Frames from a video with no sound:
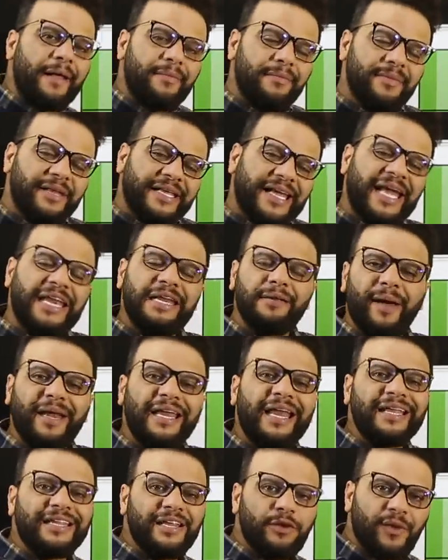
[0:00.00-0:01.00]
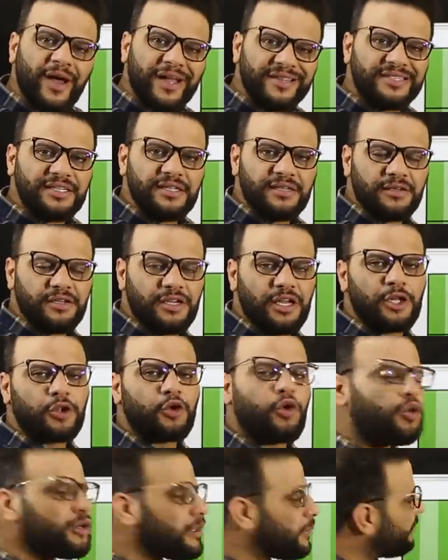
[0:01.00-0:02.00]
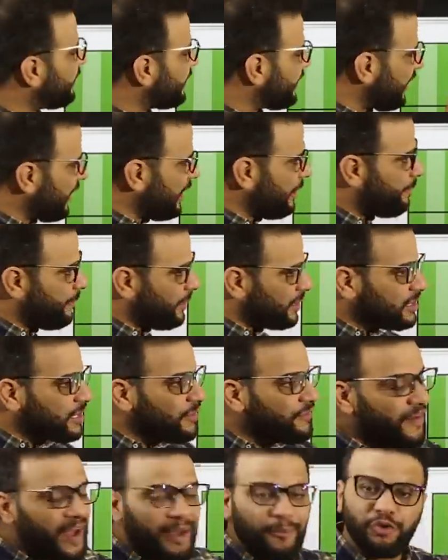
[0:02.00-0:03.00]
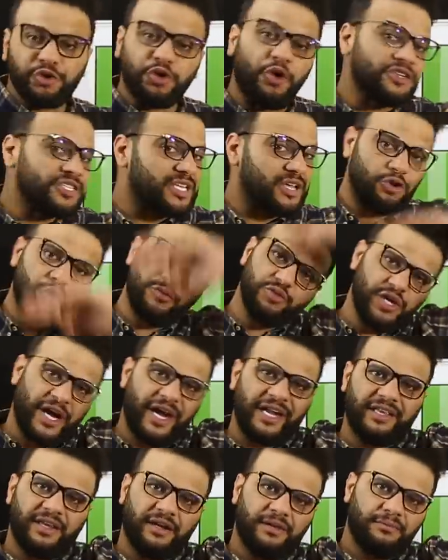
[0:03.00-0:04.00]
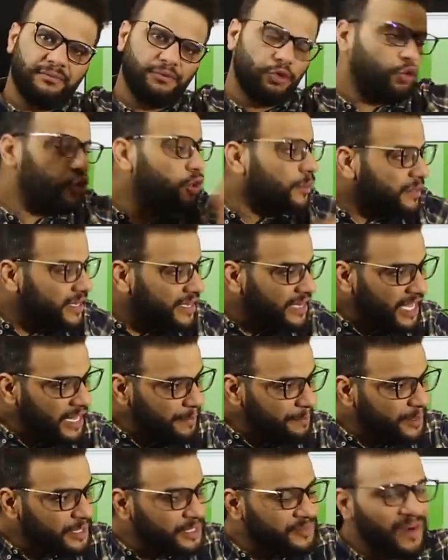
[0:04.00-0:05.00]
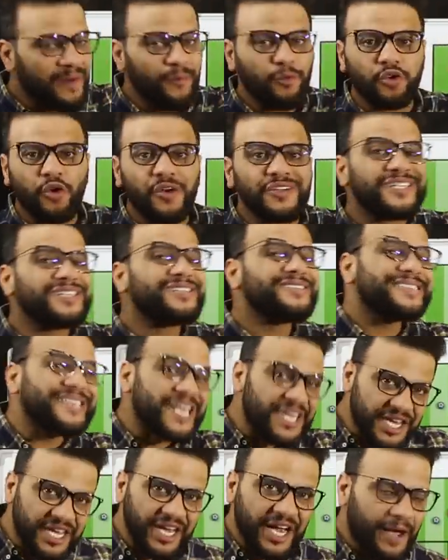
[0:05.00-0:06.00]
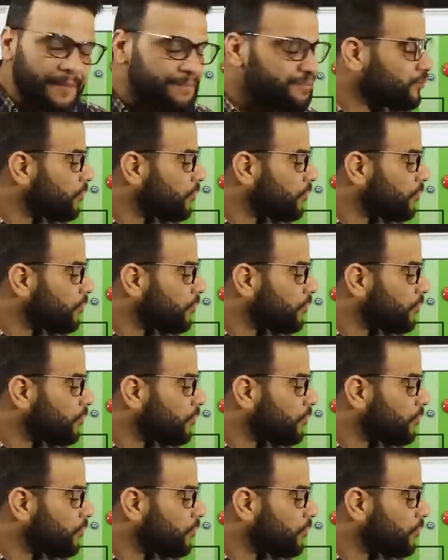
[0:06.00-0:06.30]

اللي بنتكلم عليها دلوقتي الكره بتتلعب بارتفاع متوسط الكره مش عاليه الكره بتتلعب بارتفاع متوسط سريع